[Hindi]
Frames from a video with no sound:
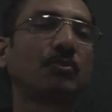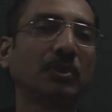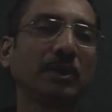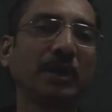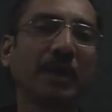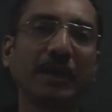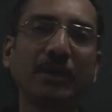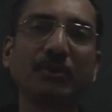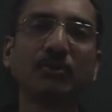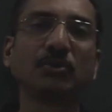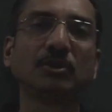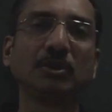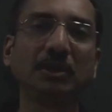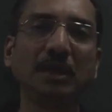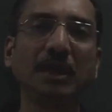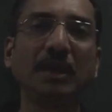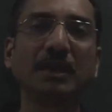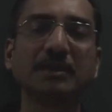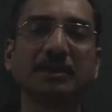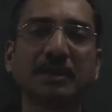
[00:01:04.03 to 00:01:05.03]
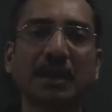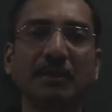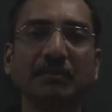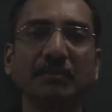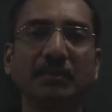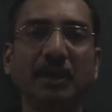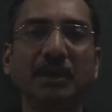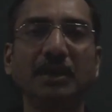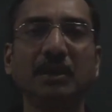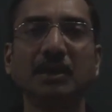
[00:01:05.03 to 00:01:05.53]
कोई ऐड होती है एग्जाम
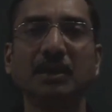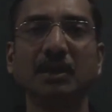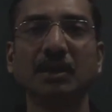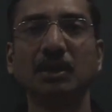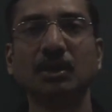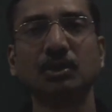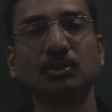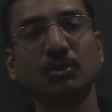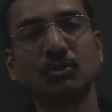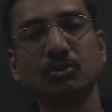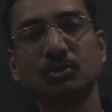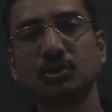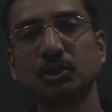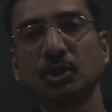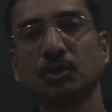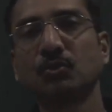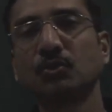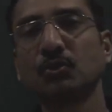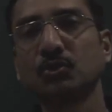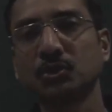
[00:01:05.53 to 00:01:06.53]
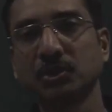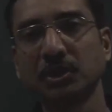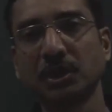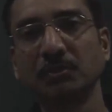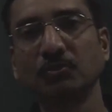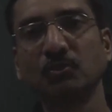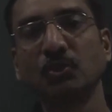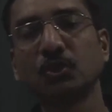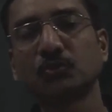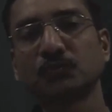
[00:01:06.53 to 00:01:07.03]
में तो उससे
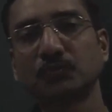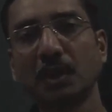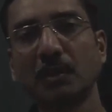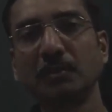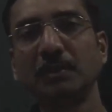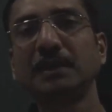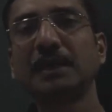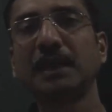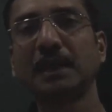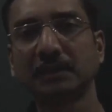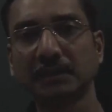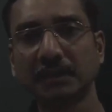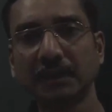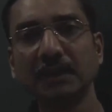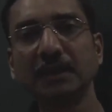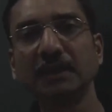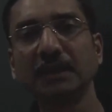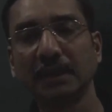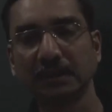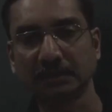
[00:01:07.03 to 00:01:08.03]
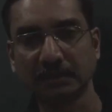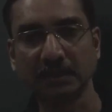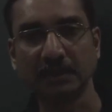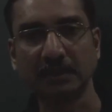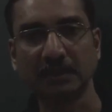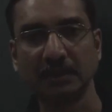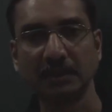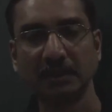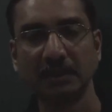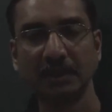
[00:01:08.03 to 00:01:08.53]
क्वेश्चन मोस्ट प्रेबली आता ही आता
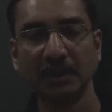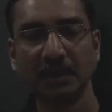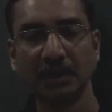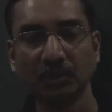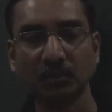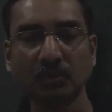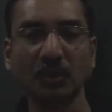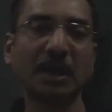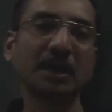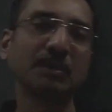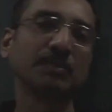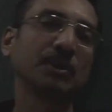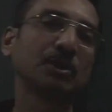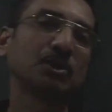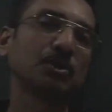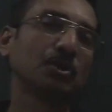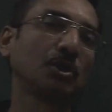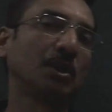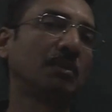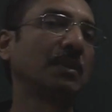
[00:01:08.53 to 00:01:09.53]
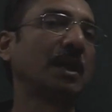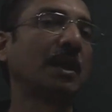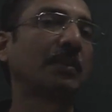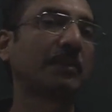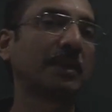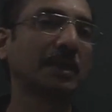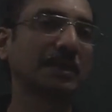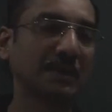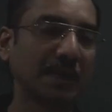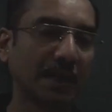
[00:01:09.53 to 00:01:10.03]
है तो आज बच्चों हम
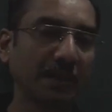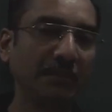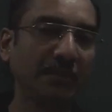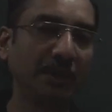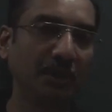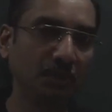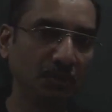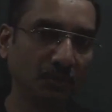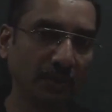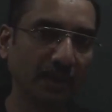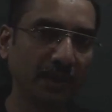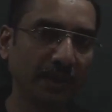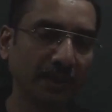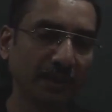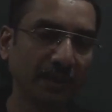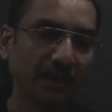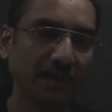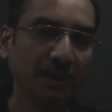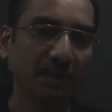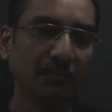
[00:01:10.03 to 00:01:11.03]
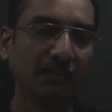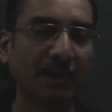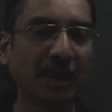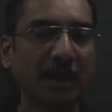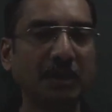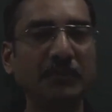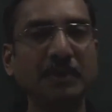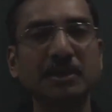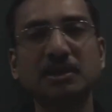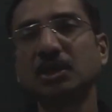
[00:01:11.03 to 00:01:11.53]
आपके सामने जो है
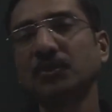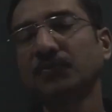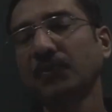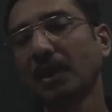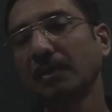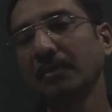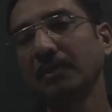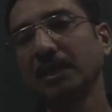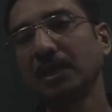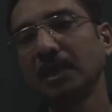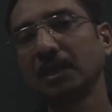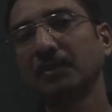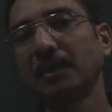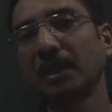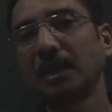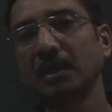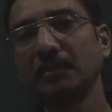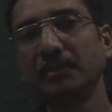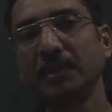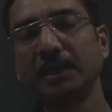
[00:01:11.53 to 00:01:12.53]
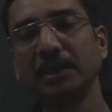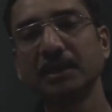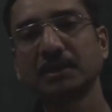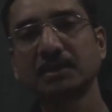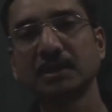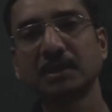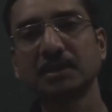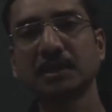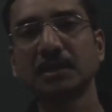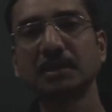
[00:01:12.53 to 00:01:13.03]
मालवेसी फैमिली के बारे में
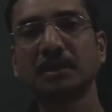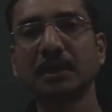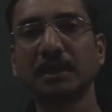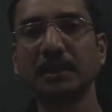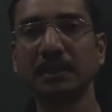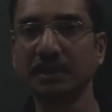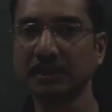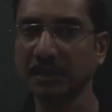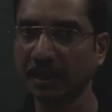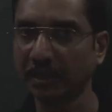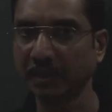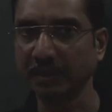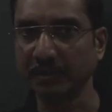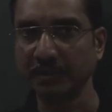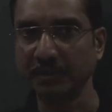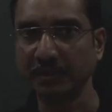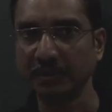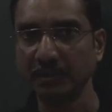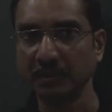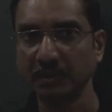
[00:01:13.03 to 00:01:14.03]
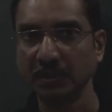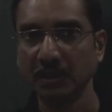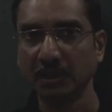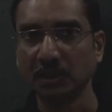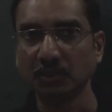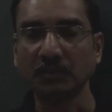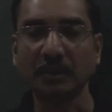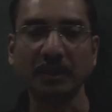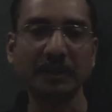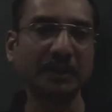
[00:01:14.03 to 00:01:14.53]
डिस्कशन करने जा रहे
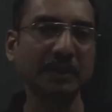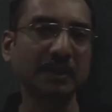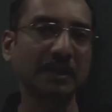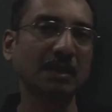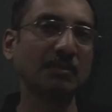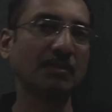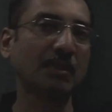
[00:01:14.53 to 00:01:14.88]
हैं तो आइए जरा